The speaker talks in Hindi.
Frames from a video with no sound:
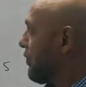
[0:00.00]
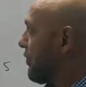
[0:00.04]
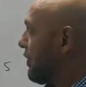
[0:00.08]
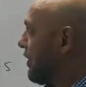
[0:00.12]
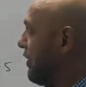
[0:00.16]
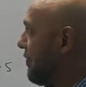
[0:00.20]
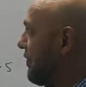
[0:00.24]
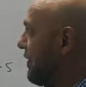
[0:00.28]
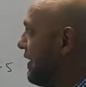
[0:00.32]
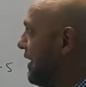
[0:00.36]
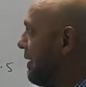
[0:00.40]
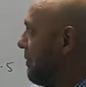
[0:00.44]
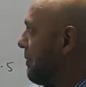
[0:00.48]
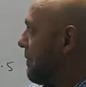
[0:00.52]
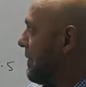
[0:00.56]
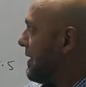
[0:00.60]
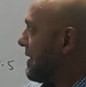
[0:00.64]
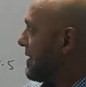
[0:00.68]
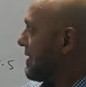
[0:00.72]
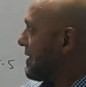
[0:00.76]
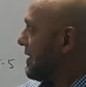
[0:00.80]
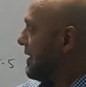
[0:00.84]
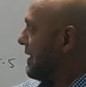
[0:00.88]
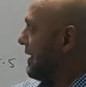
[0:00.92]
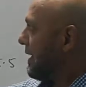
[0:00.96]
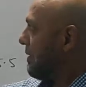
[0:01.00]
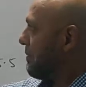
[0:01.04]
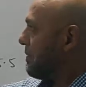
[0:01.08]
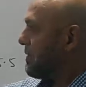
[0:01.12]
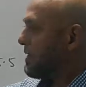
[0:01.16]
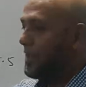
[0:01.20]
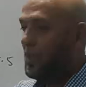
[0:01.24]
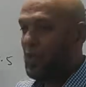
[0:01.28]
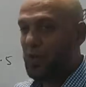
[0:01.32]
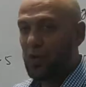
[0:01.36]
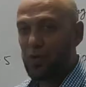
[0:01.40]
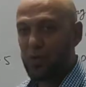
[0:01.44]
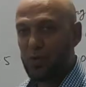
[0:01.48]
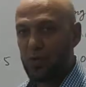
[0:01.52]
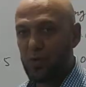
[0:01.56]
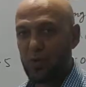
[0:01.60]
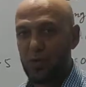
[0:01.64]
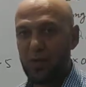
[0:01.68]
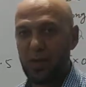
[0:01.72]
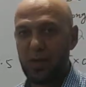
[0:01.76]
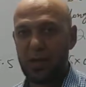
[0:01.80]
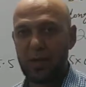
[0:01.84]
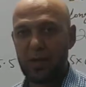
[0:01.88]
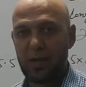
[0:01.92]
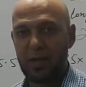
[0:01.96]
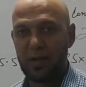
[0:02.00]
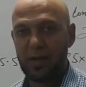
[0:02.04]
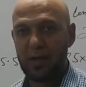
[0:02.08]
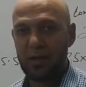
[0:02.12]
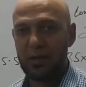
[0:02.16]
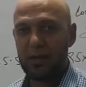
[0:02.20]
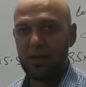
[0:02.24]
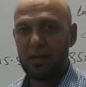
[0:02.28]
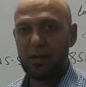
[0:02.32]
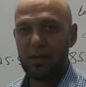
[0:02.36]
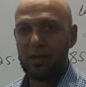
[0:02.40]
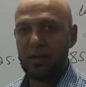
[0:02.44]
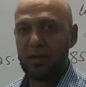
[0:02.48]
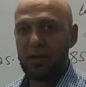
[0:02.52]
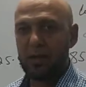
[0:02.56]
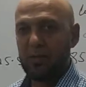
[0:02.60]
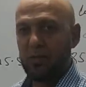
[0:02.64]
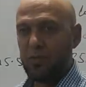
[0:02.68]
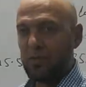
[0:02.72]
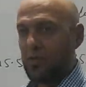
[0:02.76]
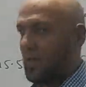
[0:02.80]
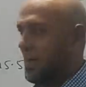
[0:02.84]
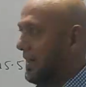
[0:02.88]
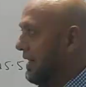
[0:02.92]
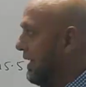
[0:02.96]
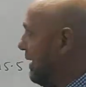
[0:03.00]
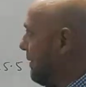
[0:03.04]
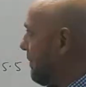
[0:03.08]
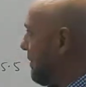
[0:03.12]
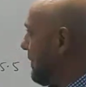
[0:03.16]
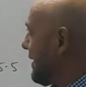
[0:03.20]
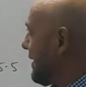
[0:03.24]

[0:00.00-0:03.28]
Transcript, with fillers: 50 परसेंट एम होंगे 30